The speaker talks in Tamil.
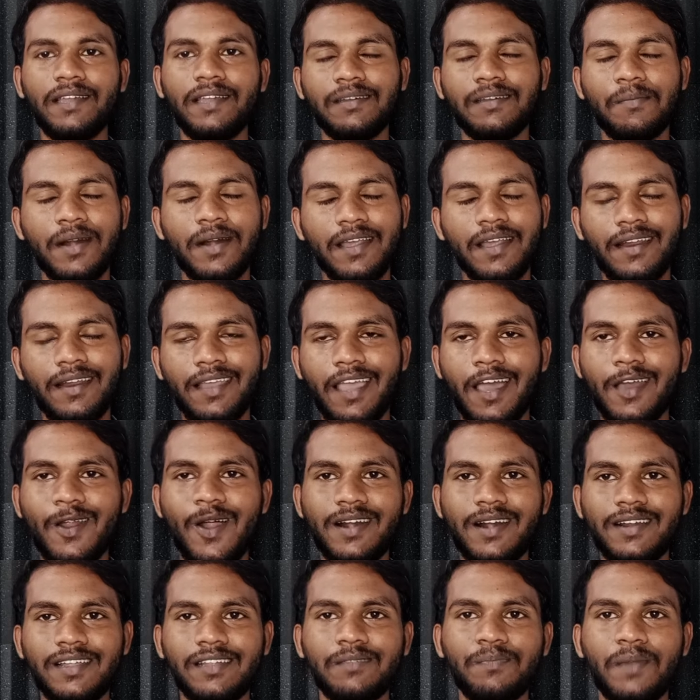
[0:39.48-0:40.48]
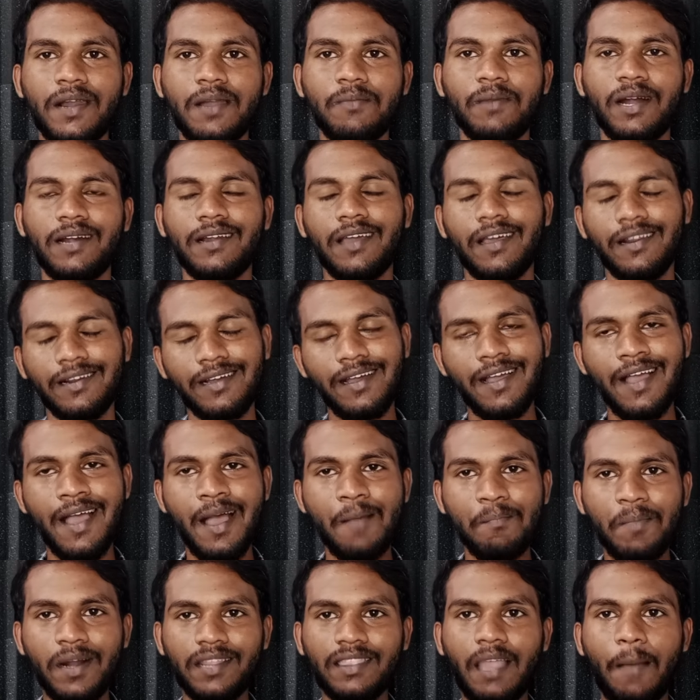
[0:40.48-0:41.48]
பேச மாட்டார் யாரும் அட்ரஸ் பண்ண மாட்டார்
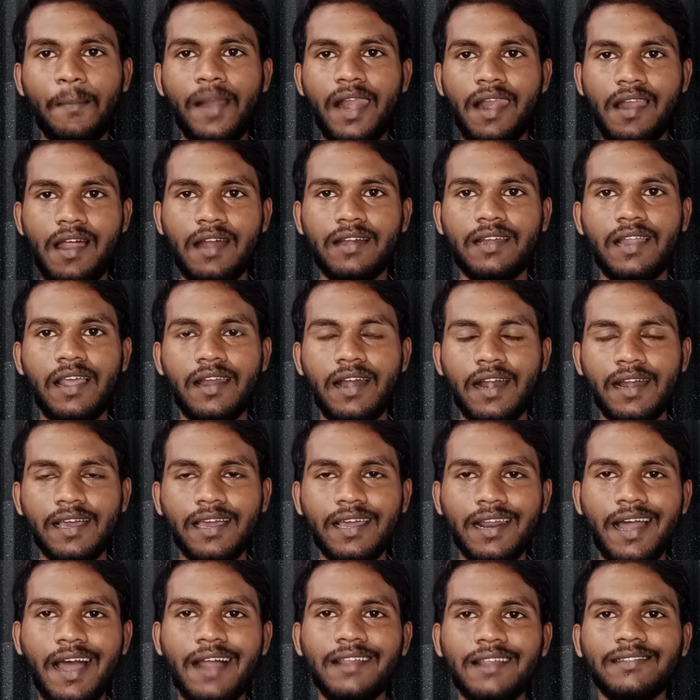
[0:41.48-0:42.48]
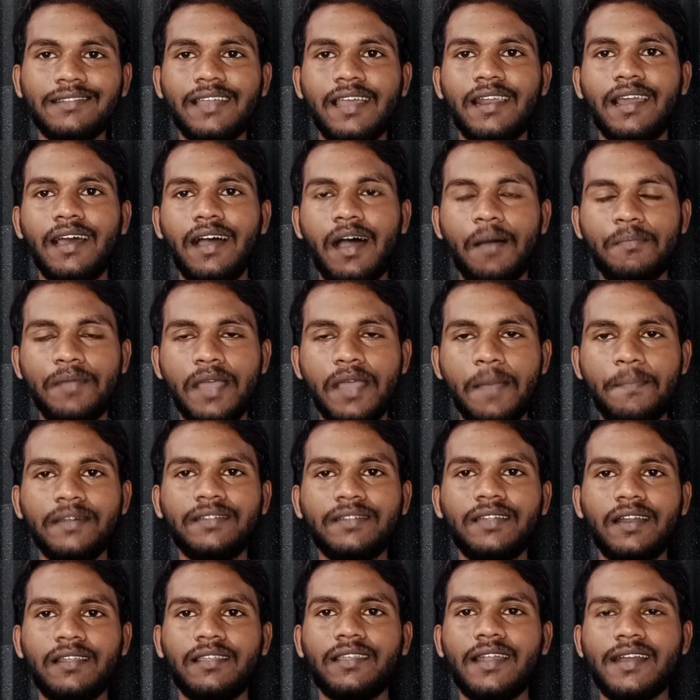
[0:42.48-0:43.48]
பட் தமிழ்நாட்டில் நடக்கிற அரசியலை அப்படியே
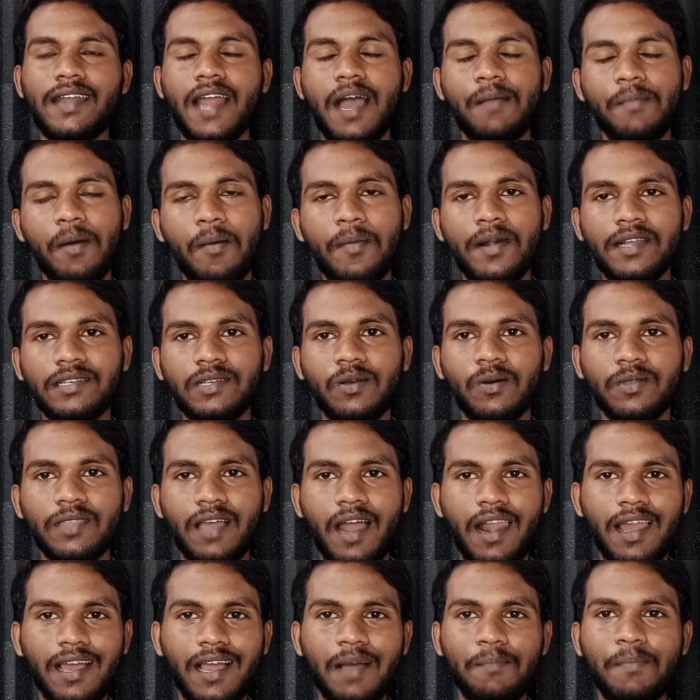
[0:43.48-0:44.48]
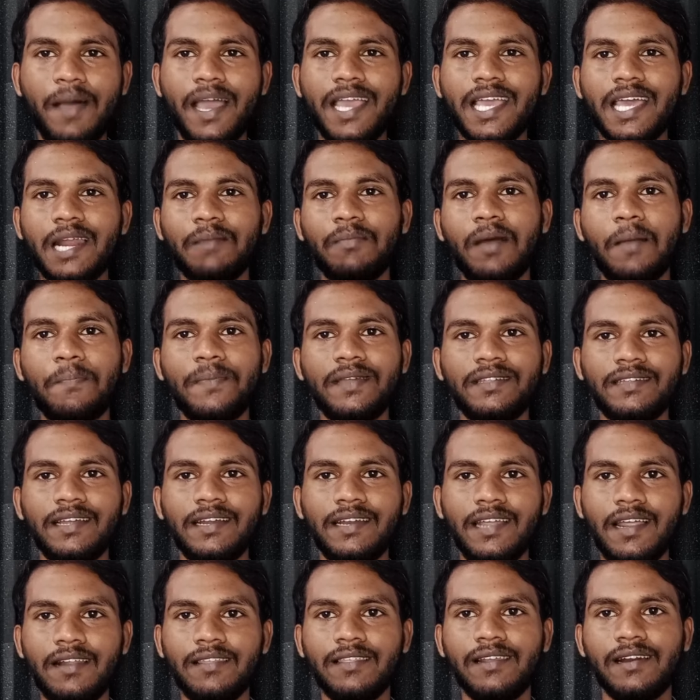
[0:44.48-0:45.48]
பிசிறு தட்டாமல் மனுஷன் வந்து அழகாக பயங்கரமாக
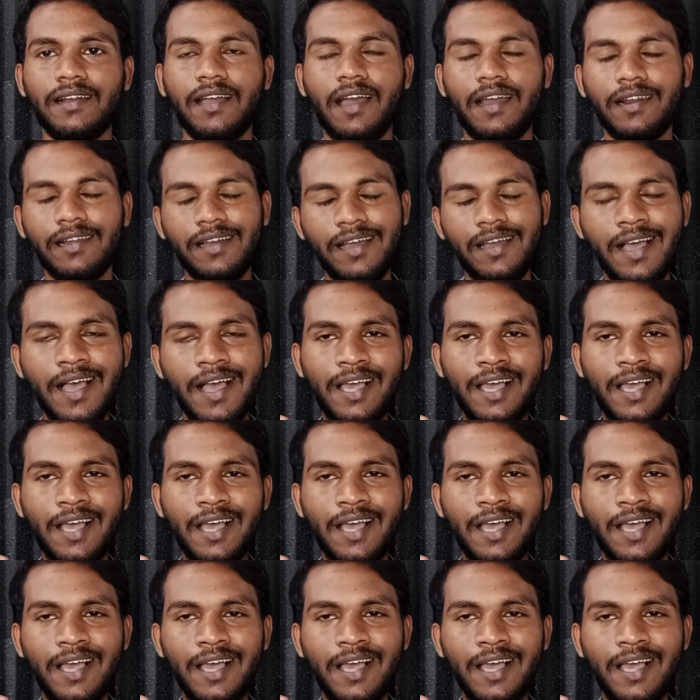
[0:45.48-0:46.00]
பேசிக்கிட்டே இருந்திருக்காரு